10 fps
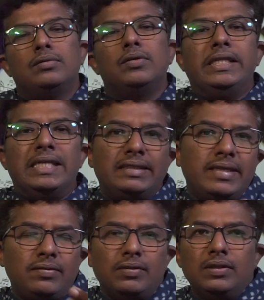ஸோ இந்த
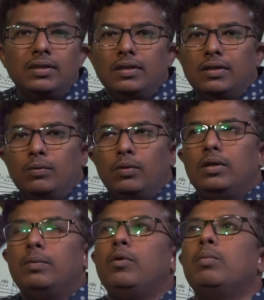எக்ஸசைஸ் வந்து
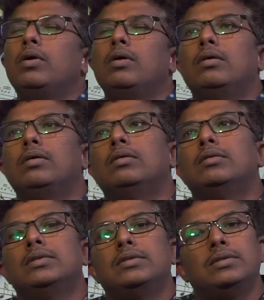ஒரு ரொம்ப
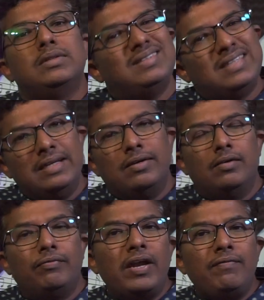ஸ்டெ
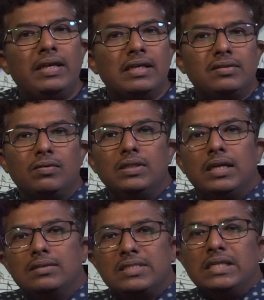ஃபைவ் ஃபிங்கர்ஸ்க்கு வந்து
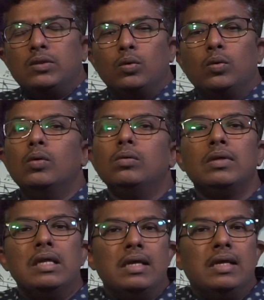நல்லா ஸ்ட்ரென்த் கொடுக்கும்
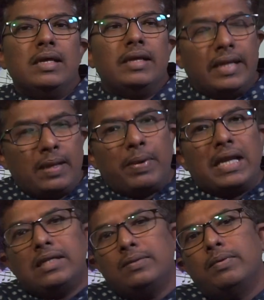நிறைய
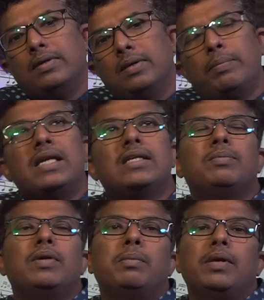ப்ராக்டிஸ் பண்ணுங்கள்
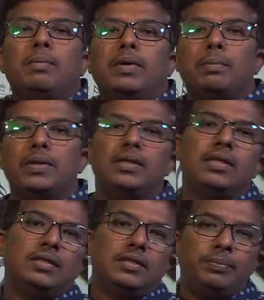ப்ராக்டிஸ் பண்ண பண்ண பண்ண
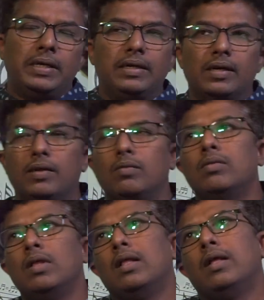பார்த்தீங்கன்னா அந்த ஸ்பீட்
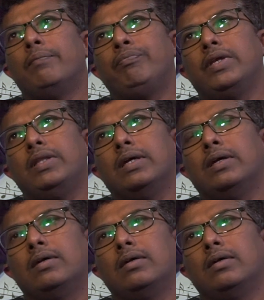கிடைக்கும் இது